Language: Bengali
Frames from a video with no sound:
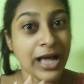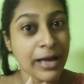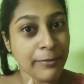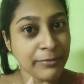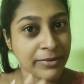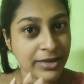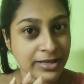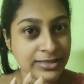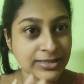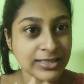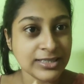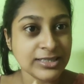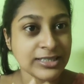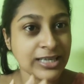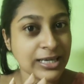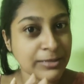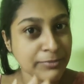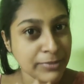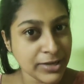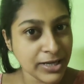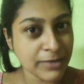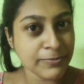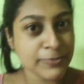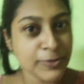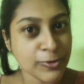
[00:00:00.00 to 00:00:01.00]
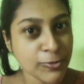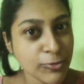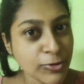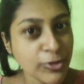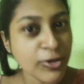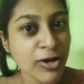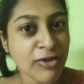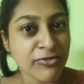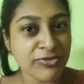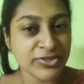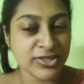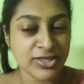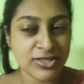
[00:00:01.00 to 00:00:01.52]
মানে আমি আজকে সেই মেকআপটা করি
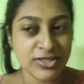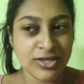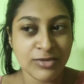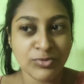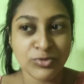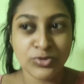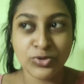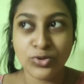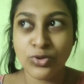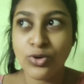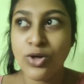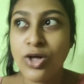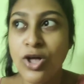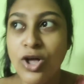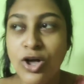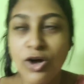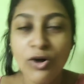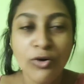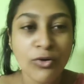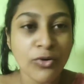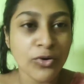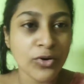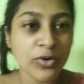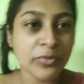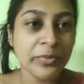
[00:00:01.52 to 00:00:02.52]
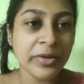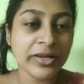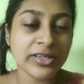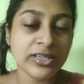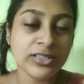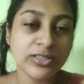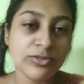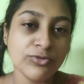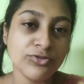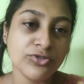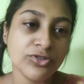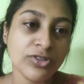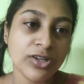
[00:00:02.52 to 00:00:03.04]
অফিসে যাব তো ওরকম একটা
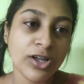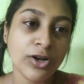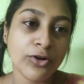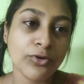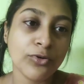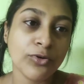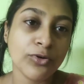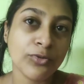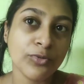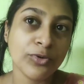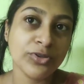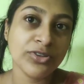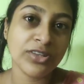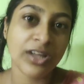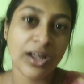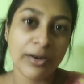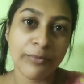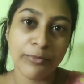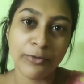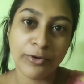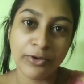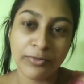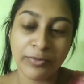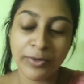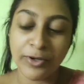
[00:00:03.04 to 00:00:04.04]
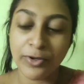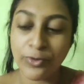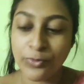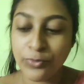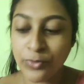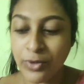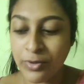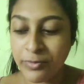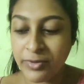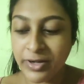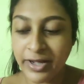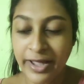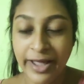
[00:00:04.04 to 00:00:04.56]
টিউটোরিয়াল করবো তারপরে
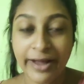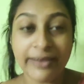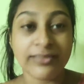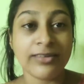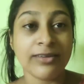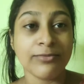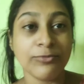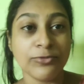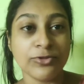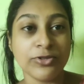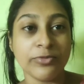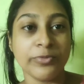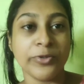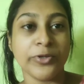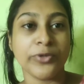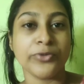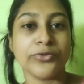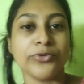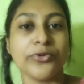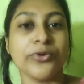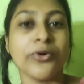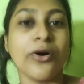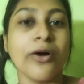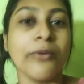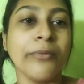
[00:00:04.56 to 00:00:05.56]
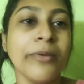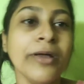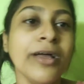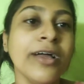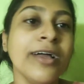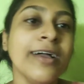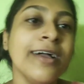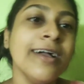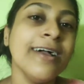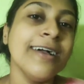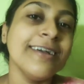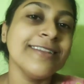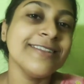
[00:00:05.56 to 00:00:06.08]
বেরোবো আমাকে একটার মধ্যে বেরোতেও হবে
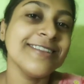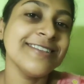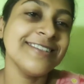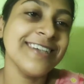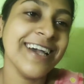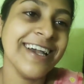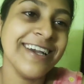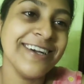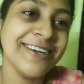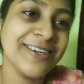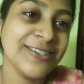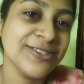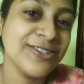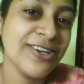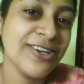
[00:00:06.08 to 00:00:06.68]
তো যাই হোক